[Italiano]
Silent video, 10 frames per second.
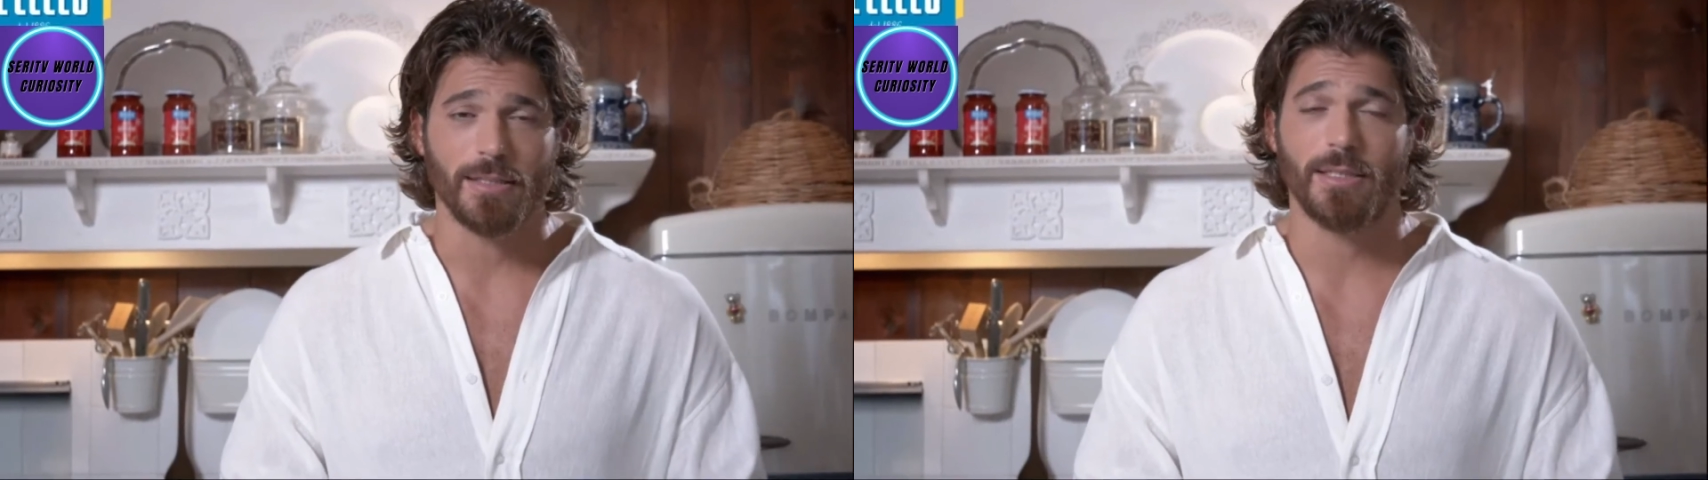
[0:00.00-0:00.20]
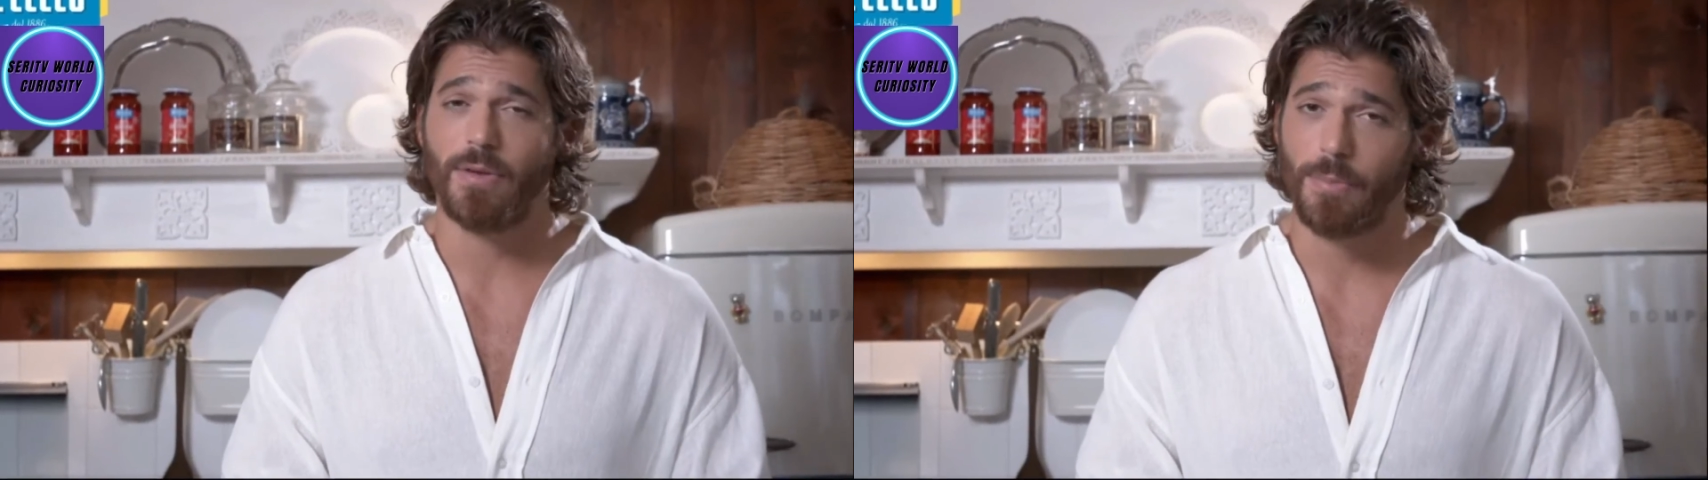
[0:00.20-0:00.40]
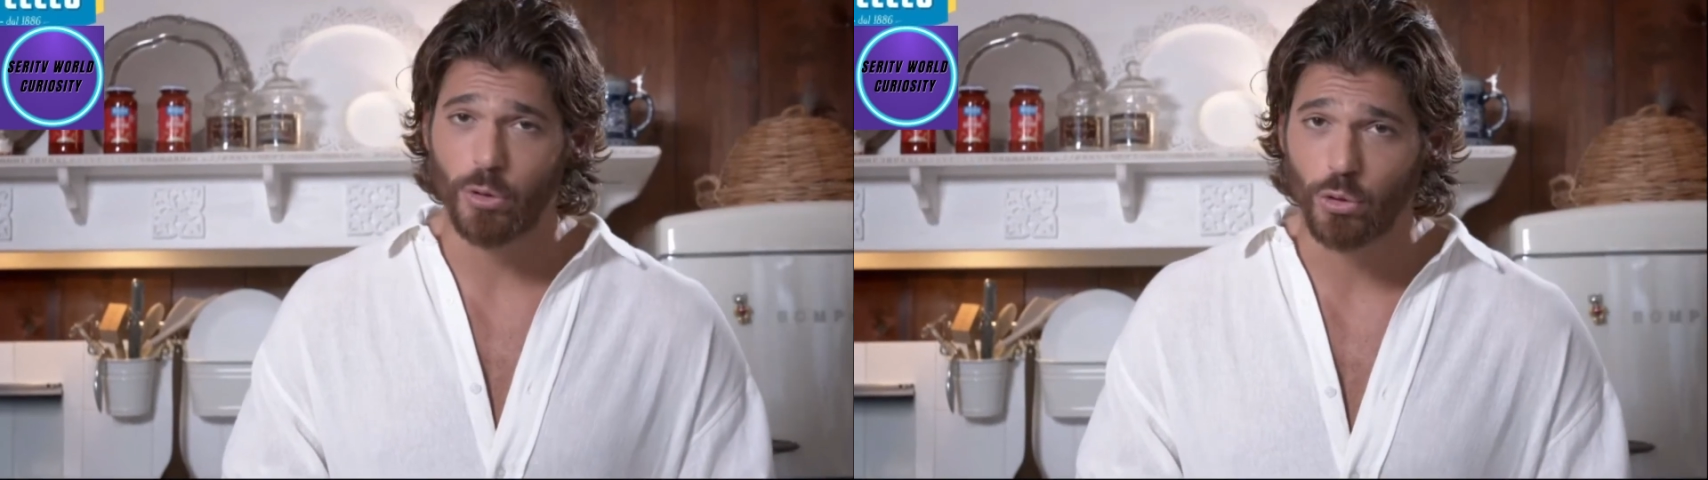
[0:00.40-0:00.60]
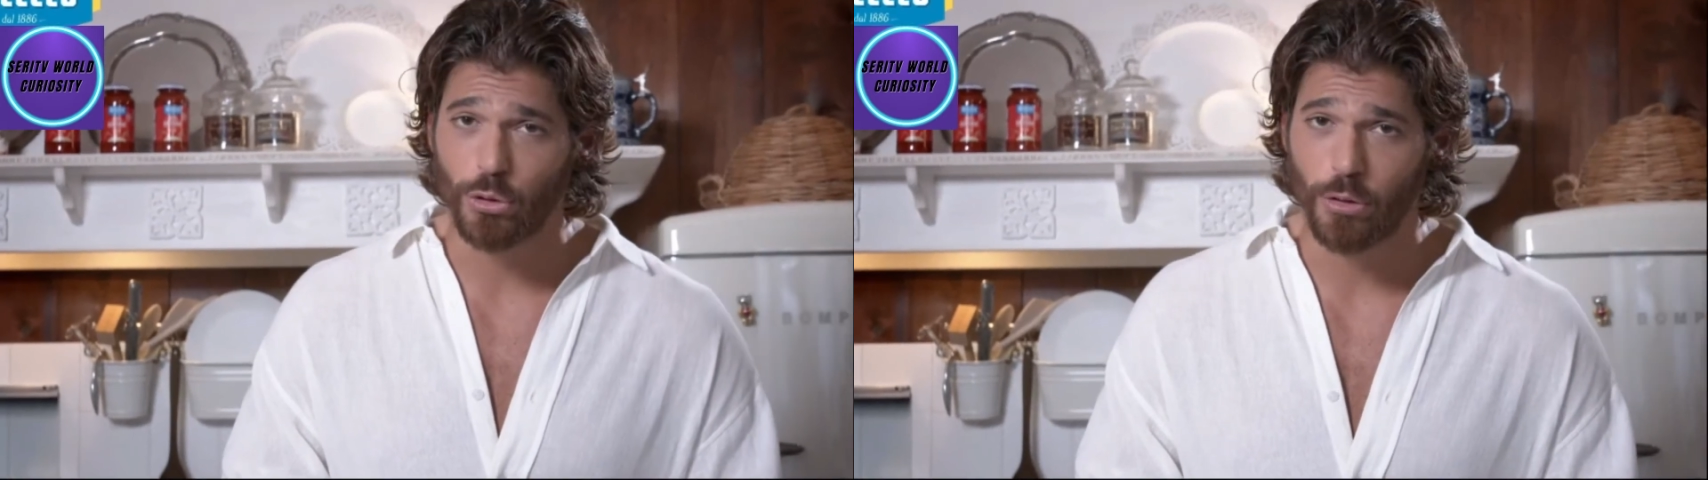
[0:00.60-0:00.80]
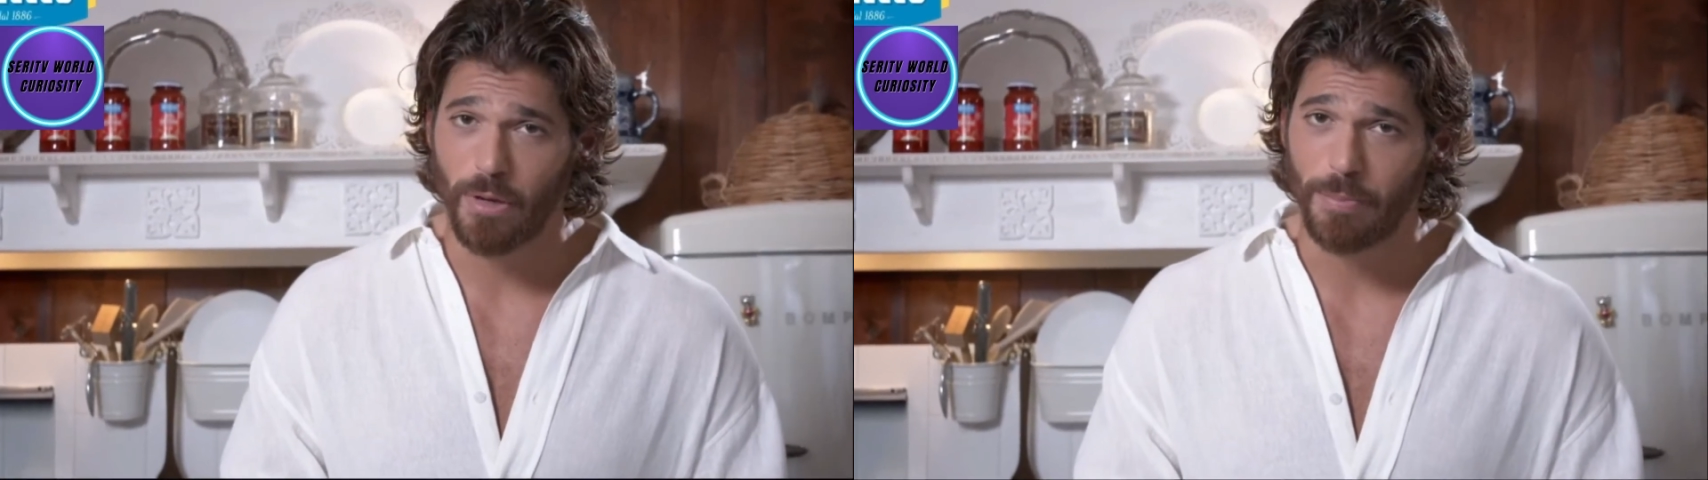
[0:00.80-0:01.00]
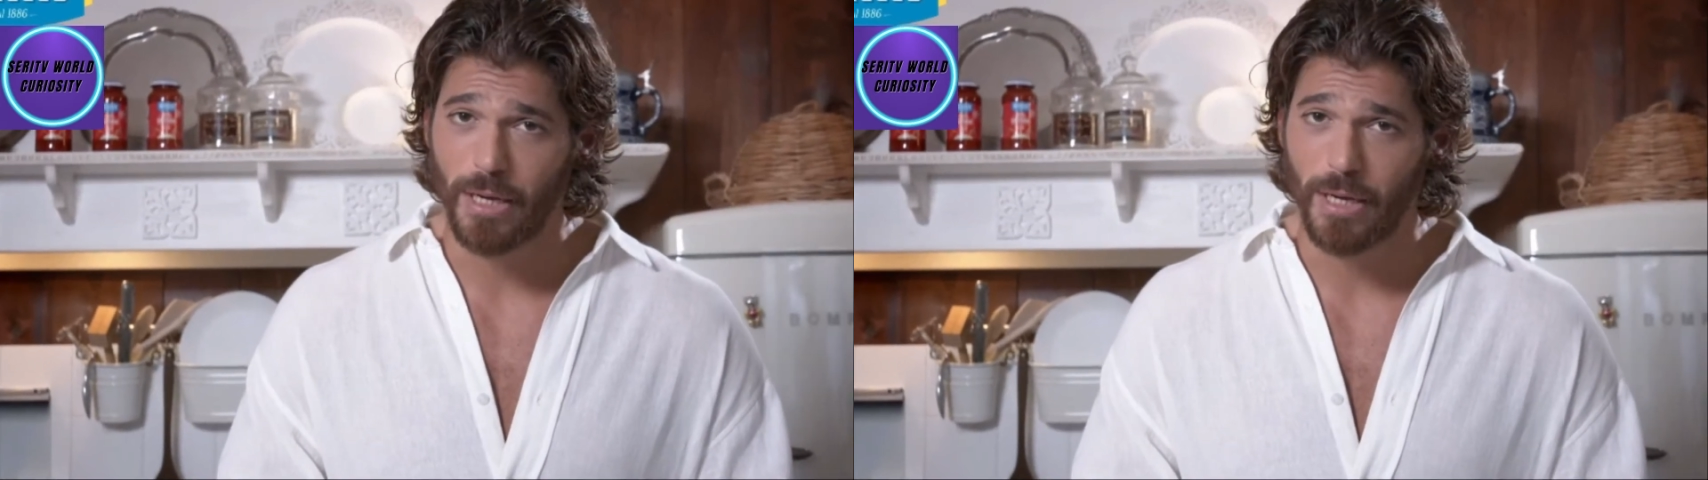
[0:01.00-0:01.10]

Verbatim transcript: Se vi è piaciuto il mio